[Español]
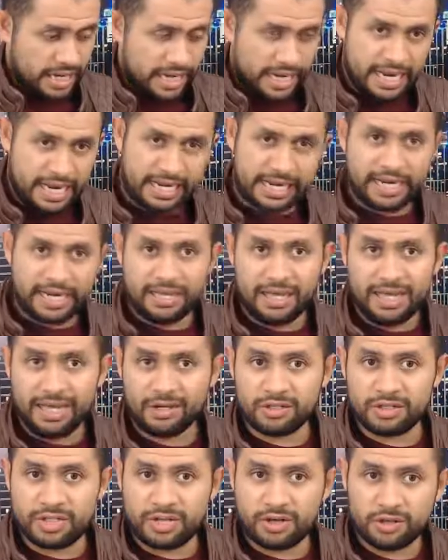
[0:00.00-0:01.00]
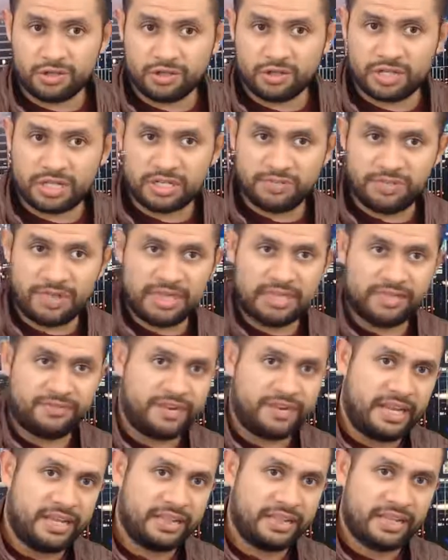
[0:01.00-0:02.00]
La realidad de los negocios es bien
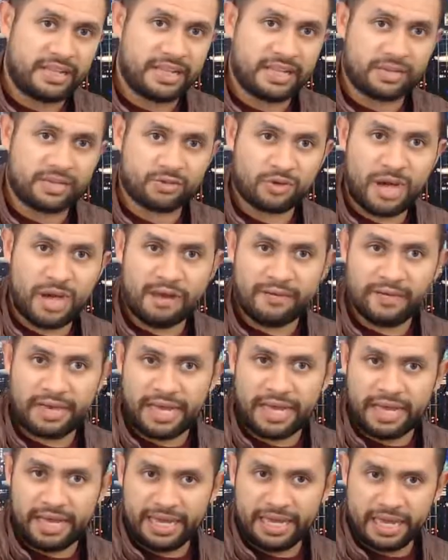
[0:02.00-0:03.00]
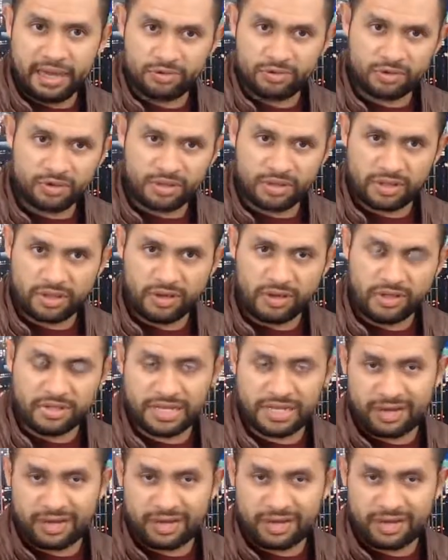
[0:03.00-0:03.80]
diferente, de eso habla el autor de hoy.